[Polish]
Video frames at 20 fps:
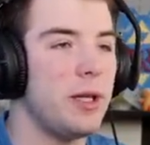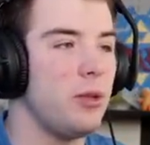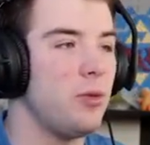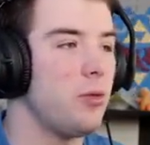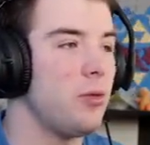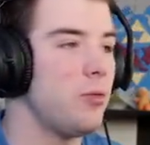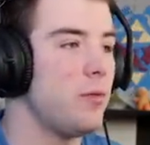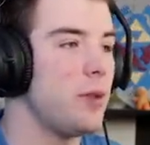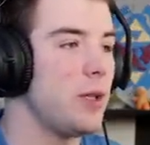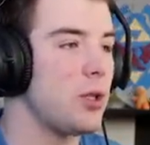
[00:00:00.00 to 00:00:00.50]
no,
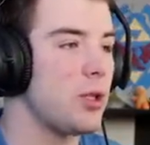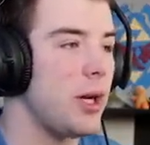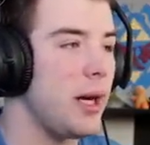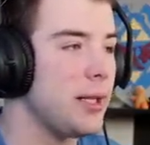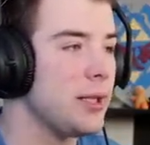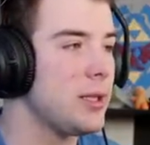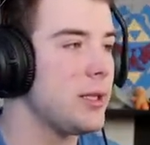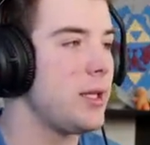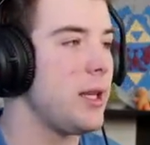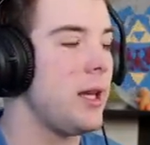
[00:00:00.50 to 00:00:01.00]
równe
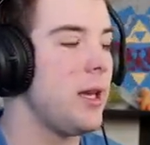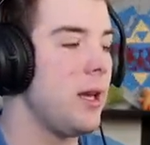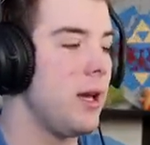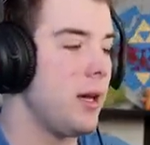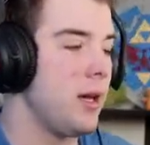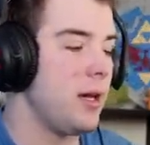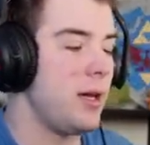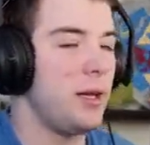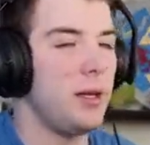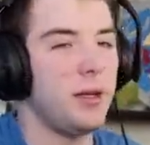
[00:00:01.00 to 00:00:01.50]
szanse
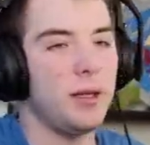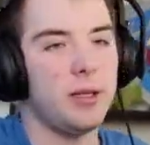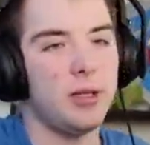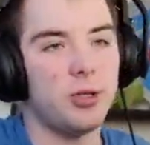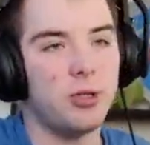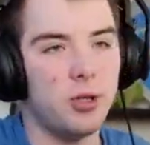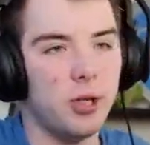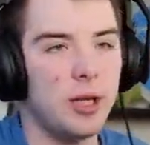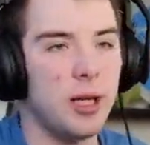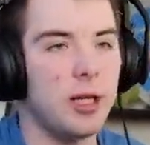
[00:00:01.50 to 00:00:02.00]
e, y,
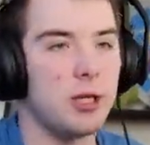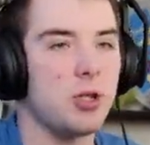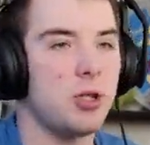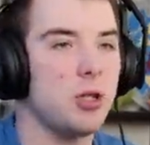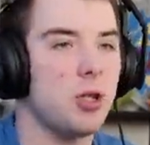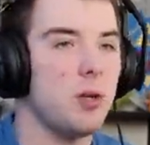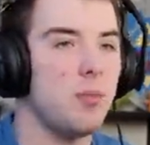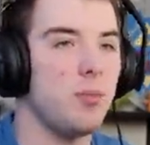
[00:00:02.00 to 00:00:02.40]
3 na 3,